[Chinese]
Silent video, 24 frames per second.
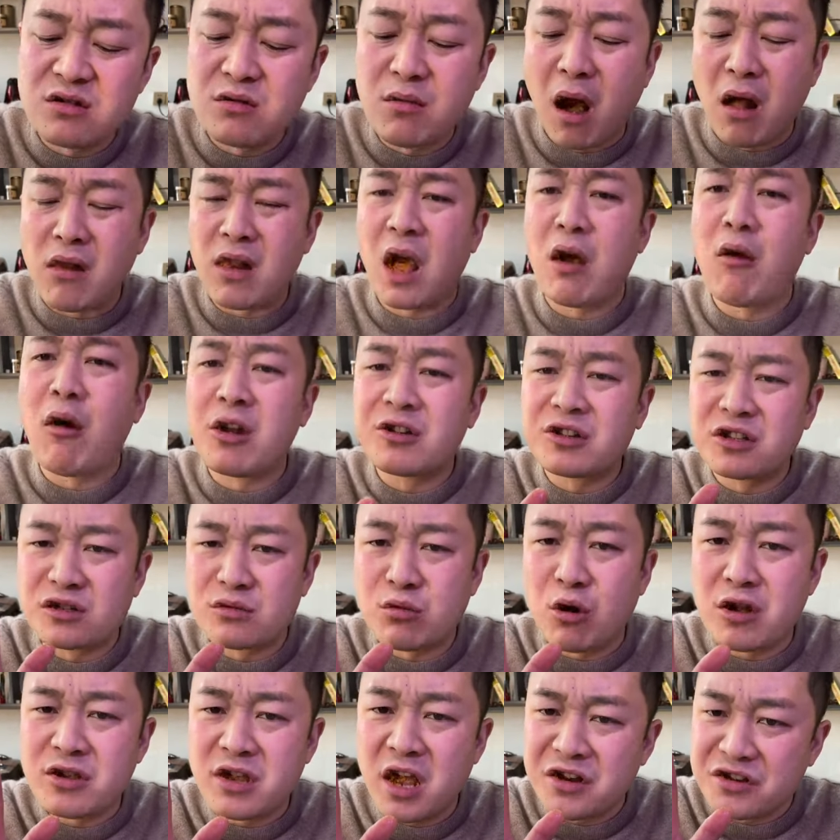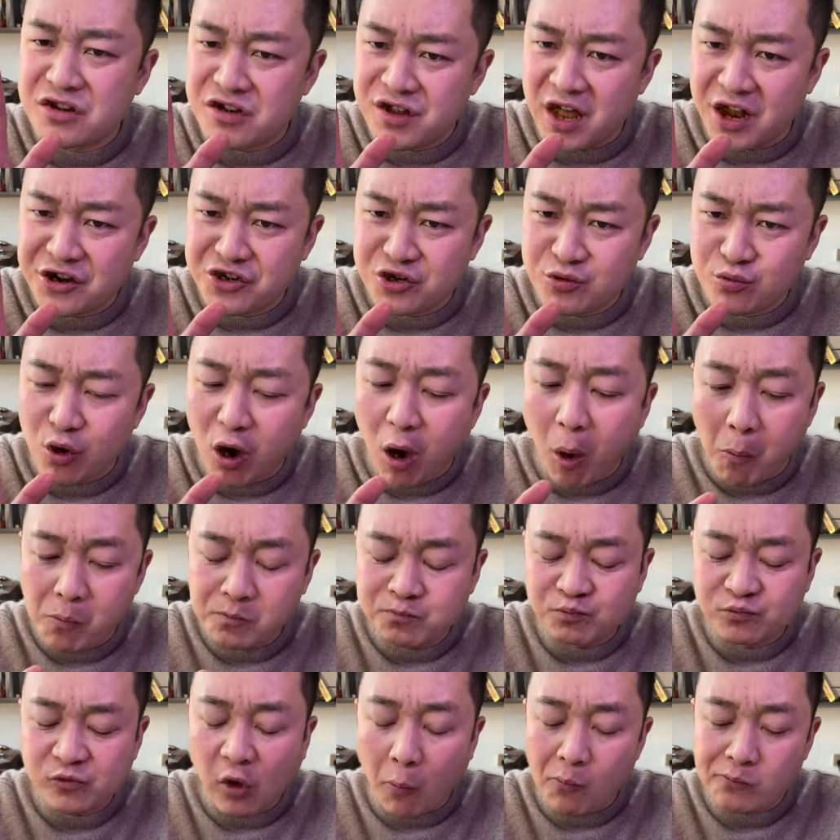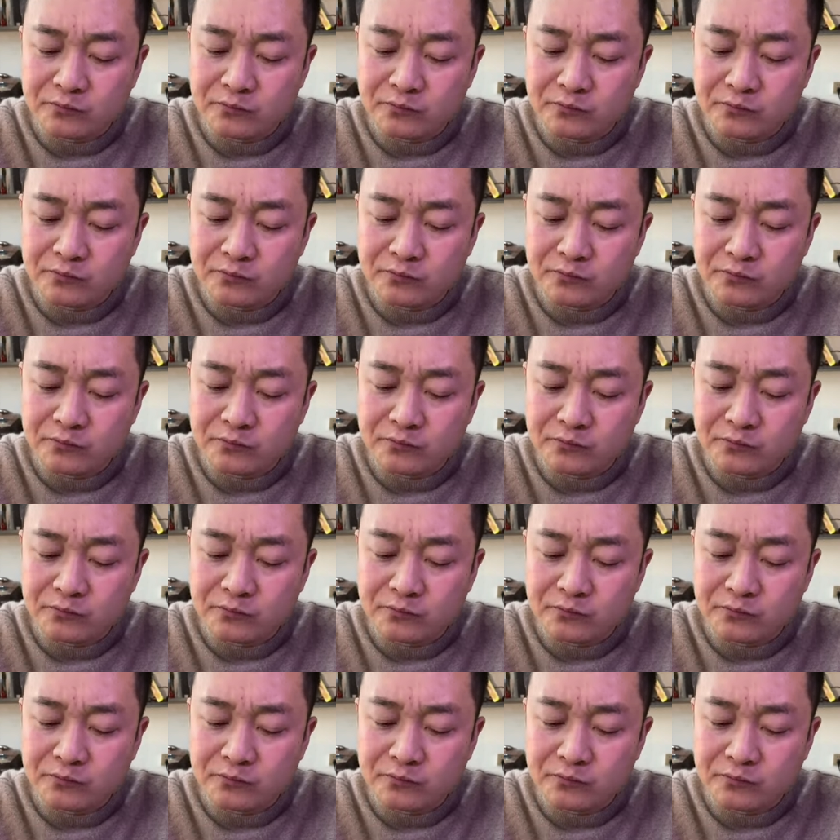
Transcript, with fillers: 兄弟们，来我直播间，正在直播。